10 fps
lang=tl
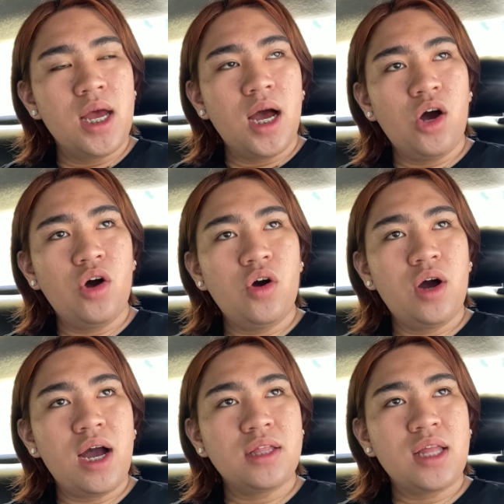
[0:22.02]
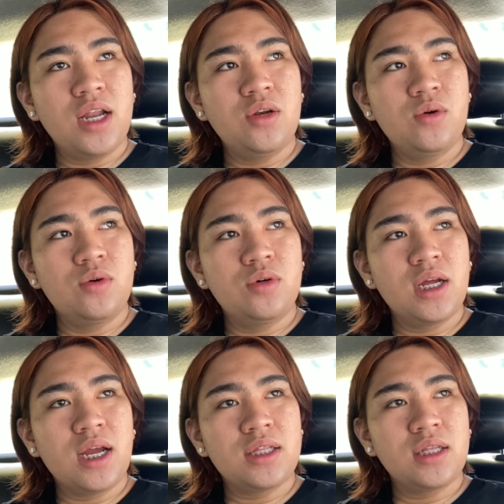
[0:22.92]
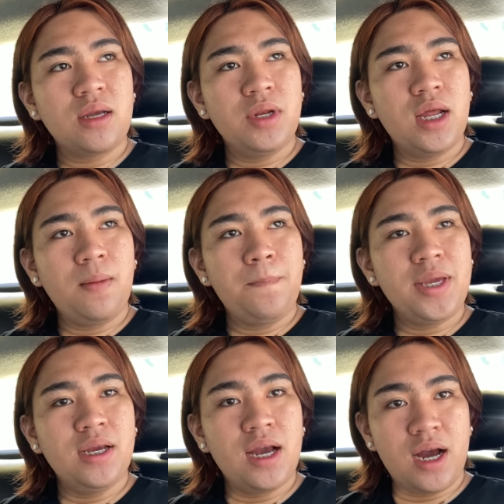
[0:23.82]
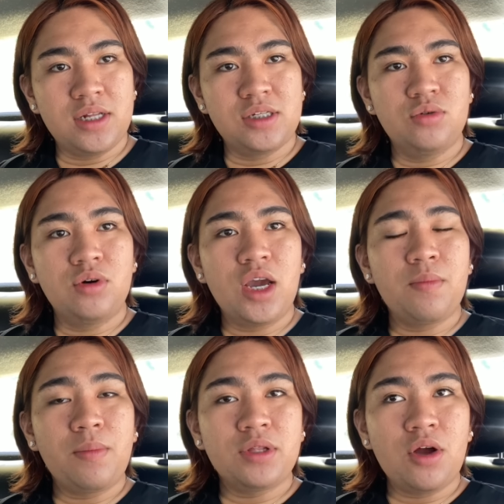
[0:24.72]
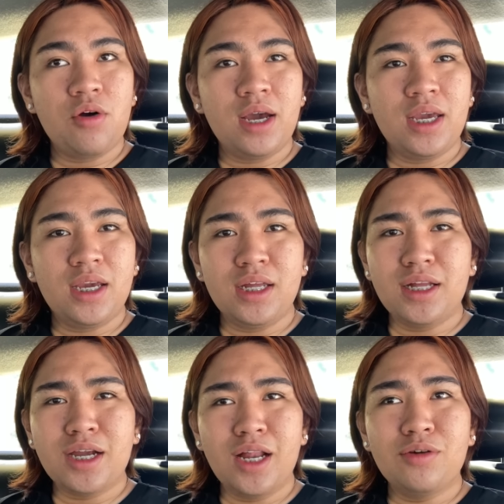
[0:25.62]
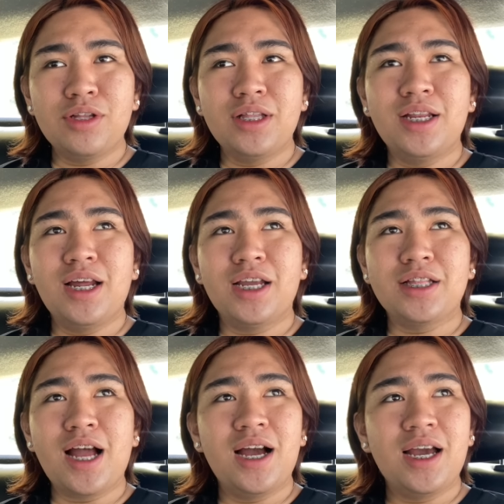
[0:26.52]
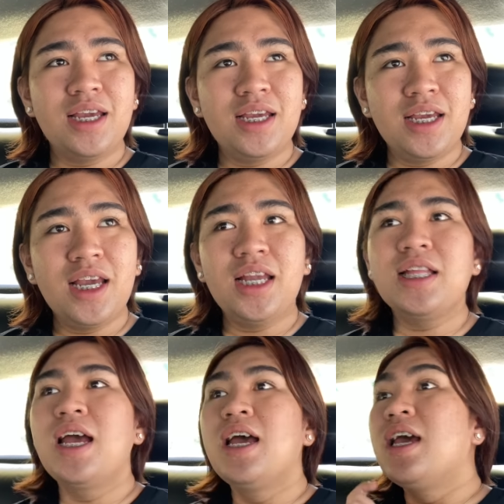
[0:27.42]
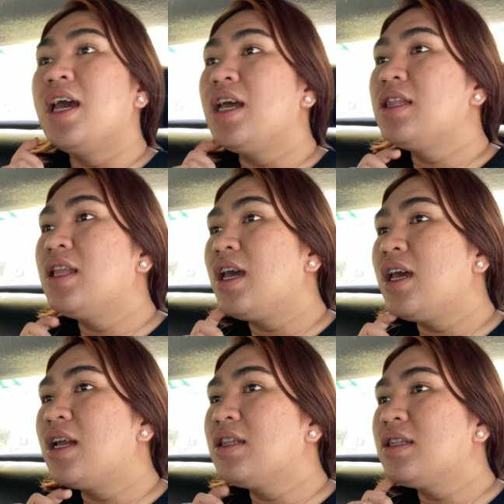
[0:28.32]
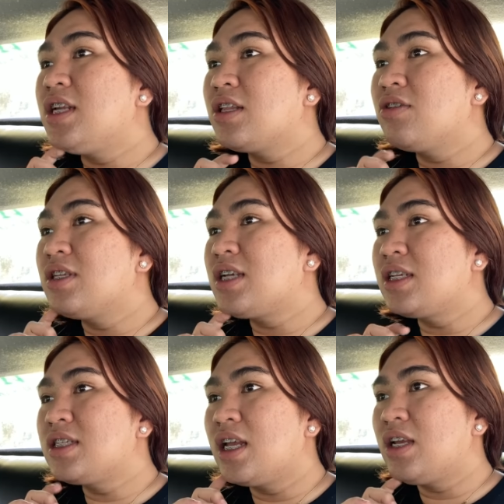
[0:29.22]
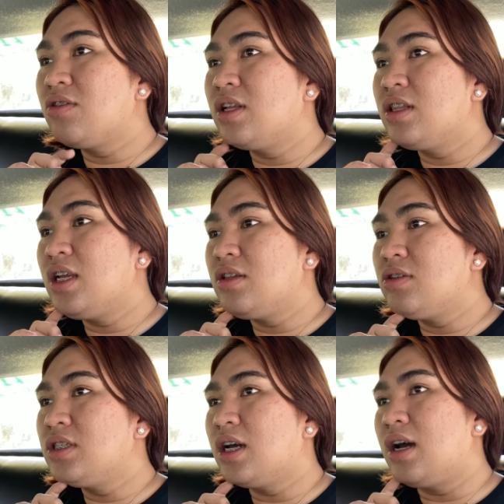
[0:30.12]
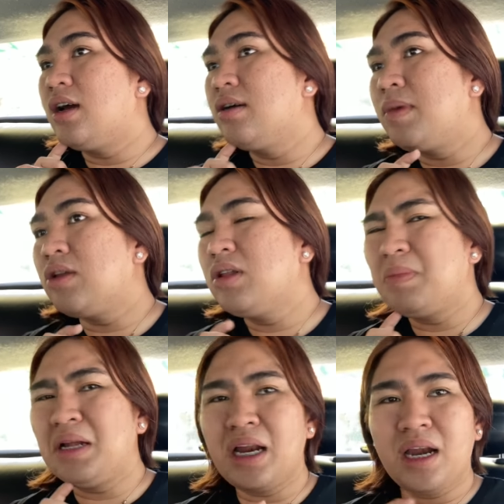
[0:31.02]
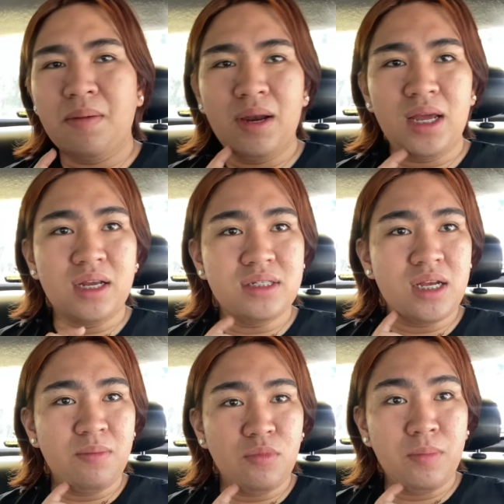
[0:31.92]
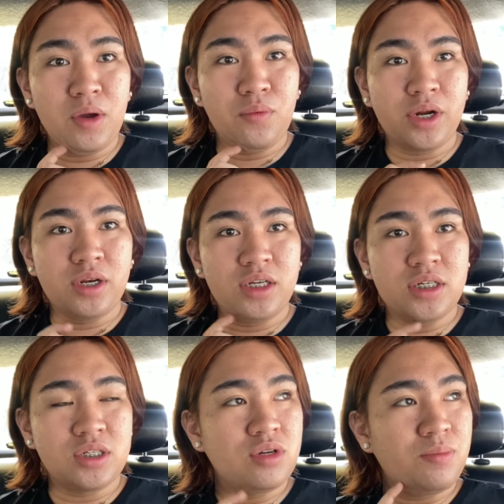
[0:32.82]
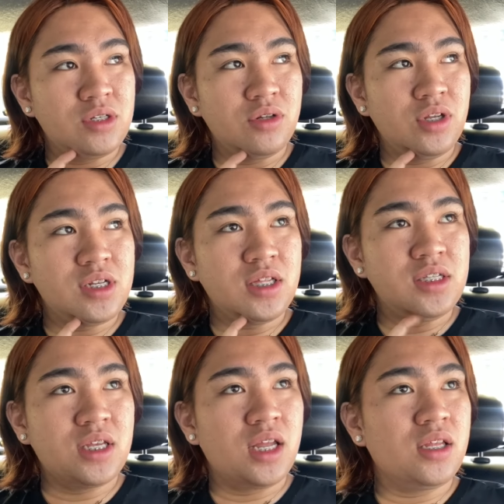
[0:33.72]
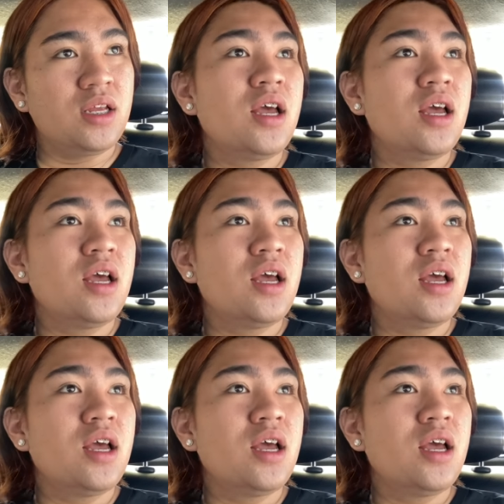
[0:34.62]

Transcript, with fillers: Oo ata, no, naghatid kami ng bigas. So ngayon papunta ko ang kaingin, natagal ko din di nakita ang kaingin. And then, chinat ko din sa Sandy ko, nandito siya. Pero di pa nagre-reply kasi alam ko may work na yun siya. So namiss ko din sa Sandy.